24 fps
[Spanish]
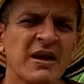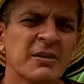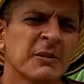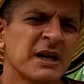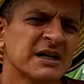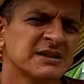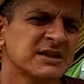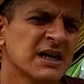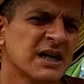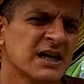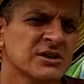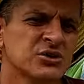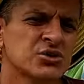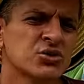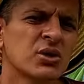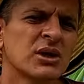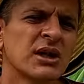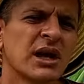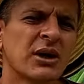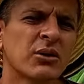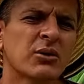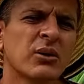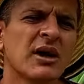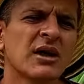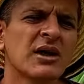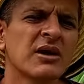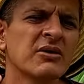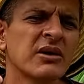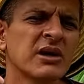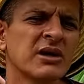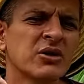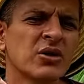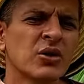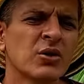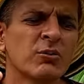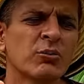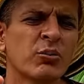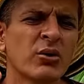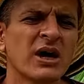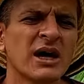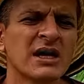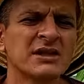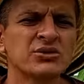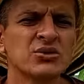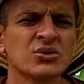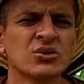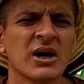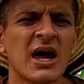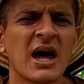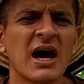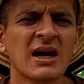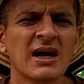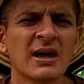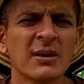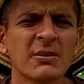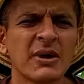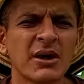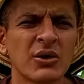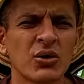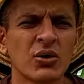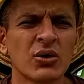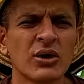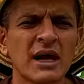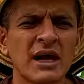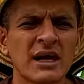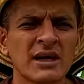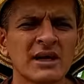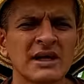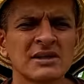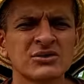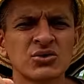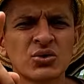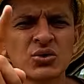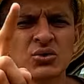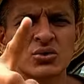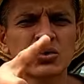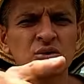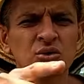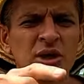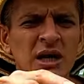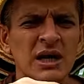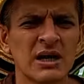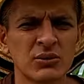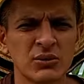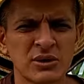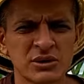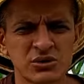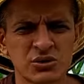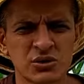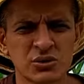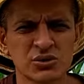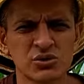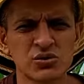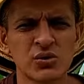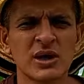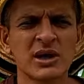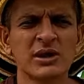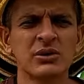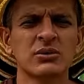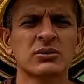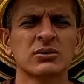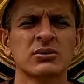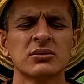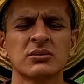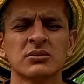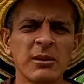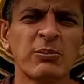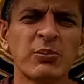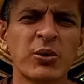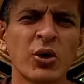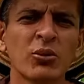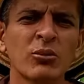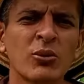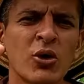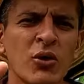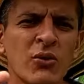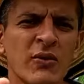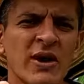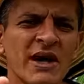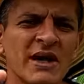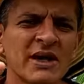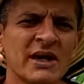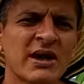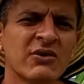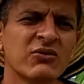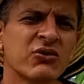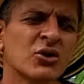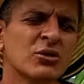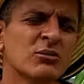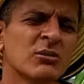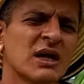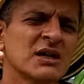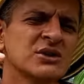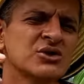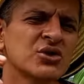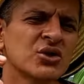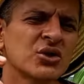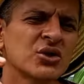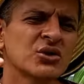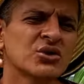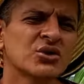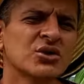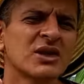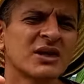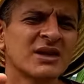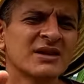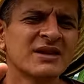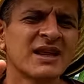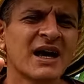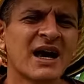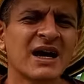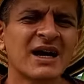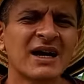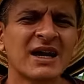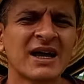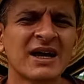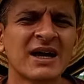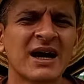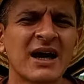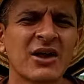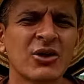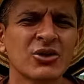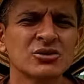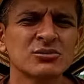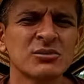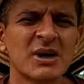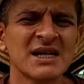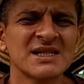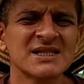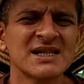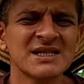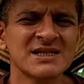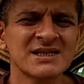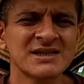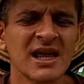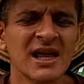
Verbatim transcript: Además de esto, el agua de vidrio puede ayudar a mejorar la estructura de nuestro suelo, al promover la formación de agregados más